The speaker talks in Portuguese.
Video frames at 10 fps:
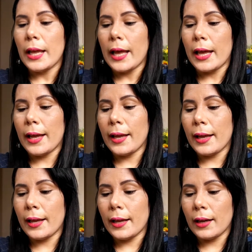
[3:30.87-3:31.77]

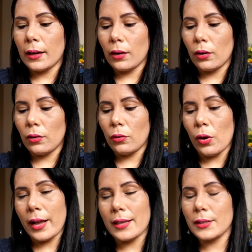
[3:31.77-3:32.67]
É, com
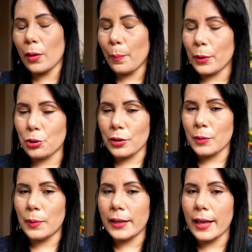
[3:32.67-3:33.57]
relação à prancha, eu já
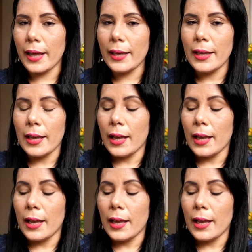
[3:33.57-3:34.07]
expliquei.